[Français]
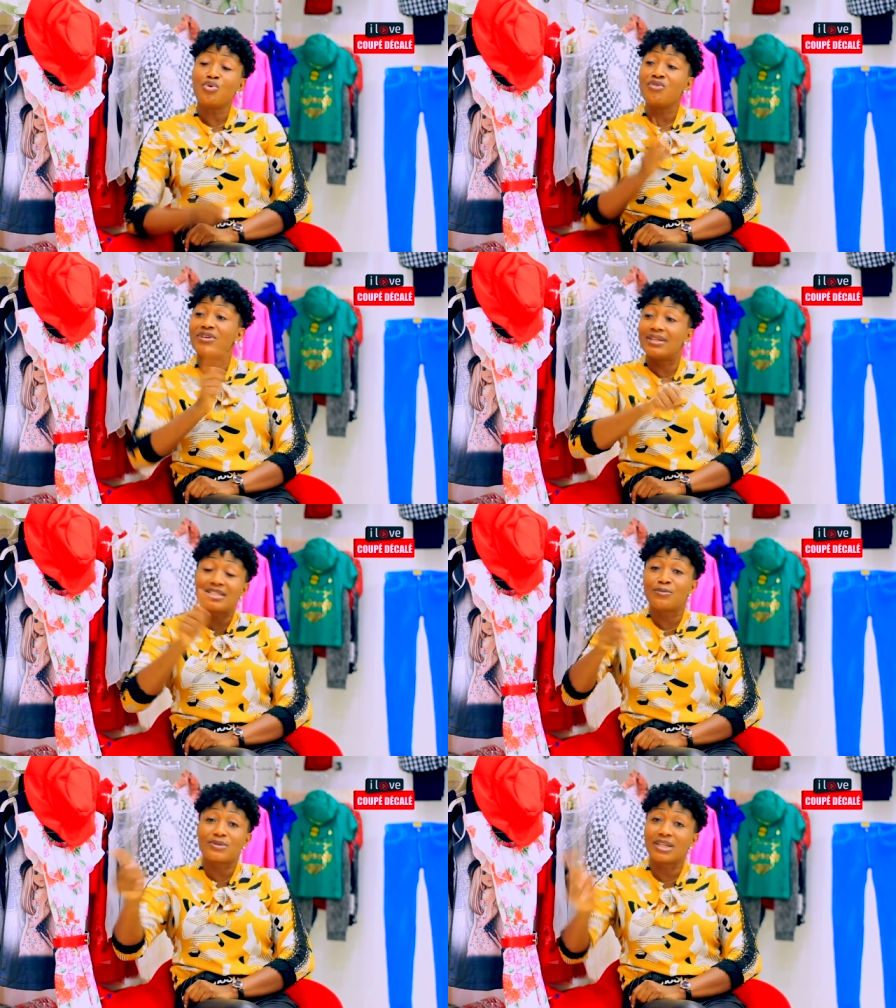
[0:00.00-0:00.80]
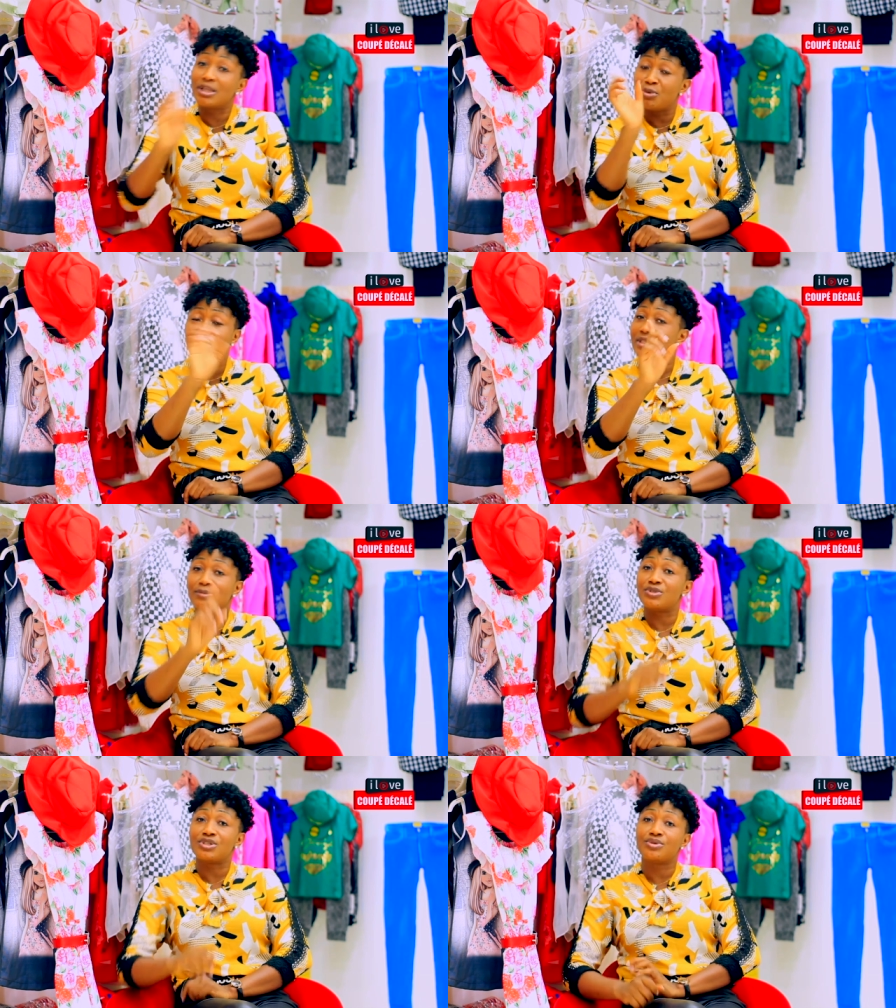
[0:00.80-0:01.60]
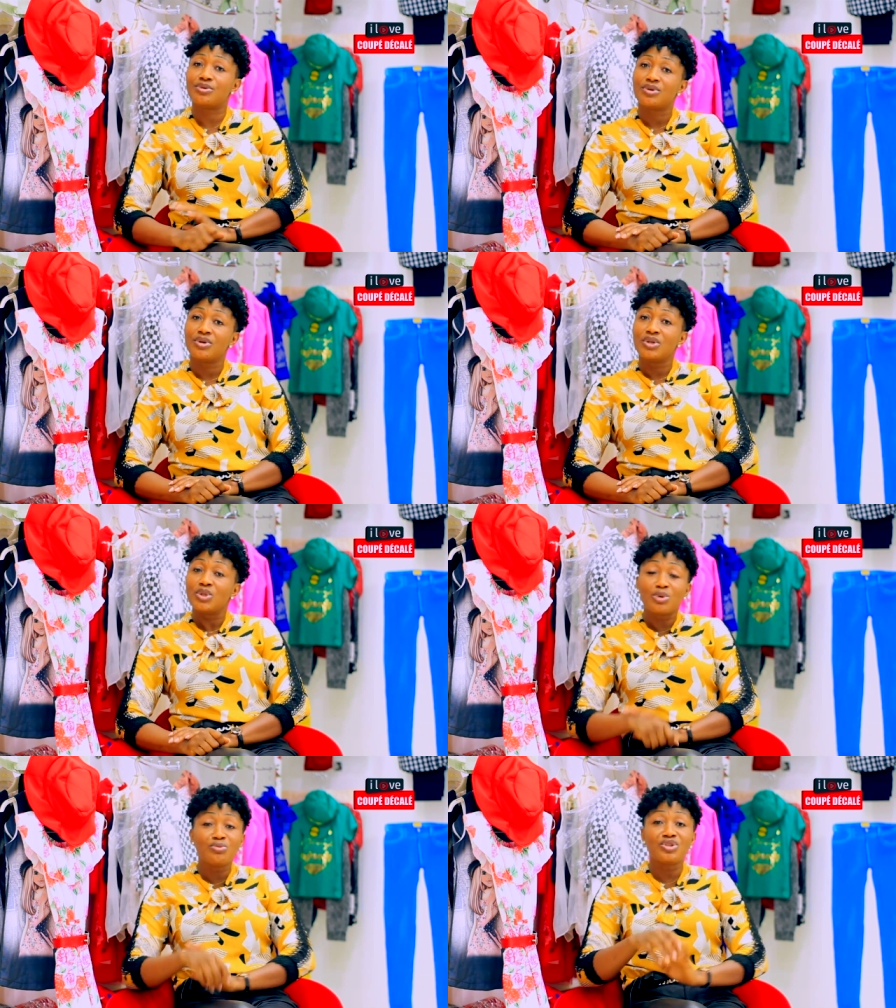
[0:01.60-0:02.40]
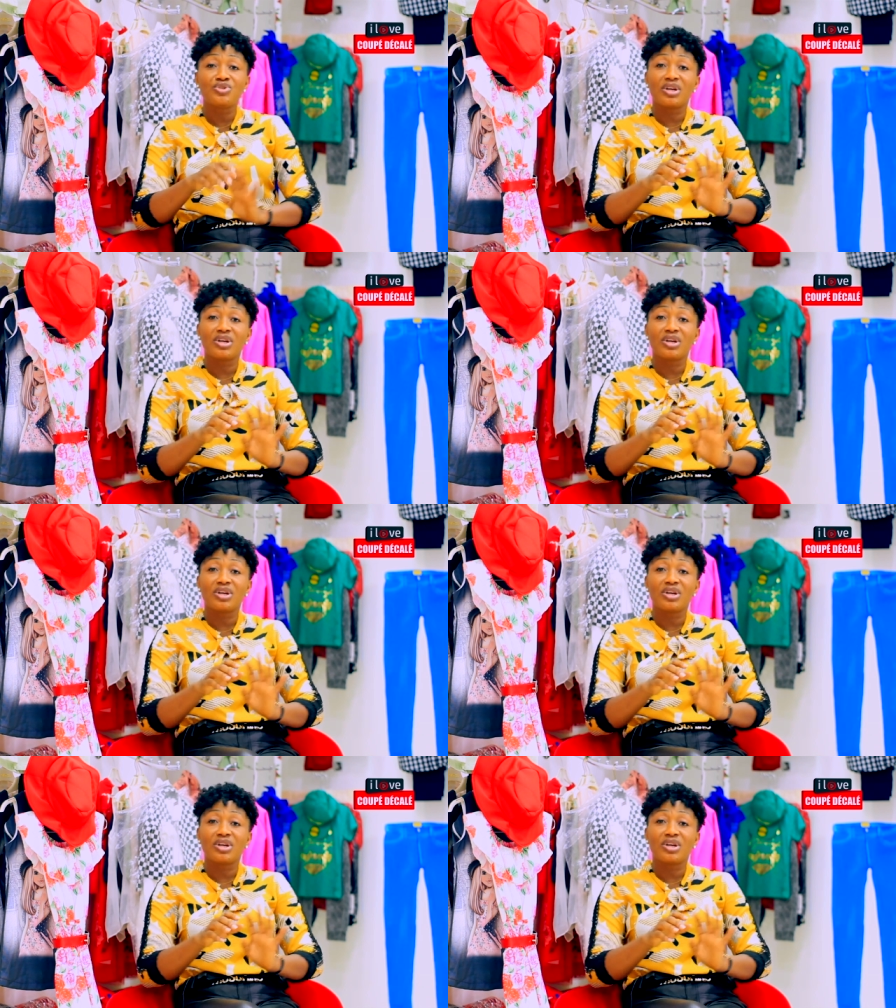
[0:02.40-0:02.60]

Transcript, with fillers: on va danser pour Satan, on va danser pour Jésus Donc pour Jésus,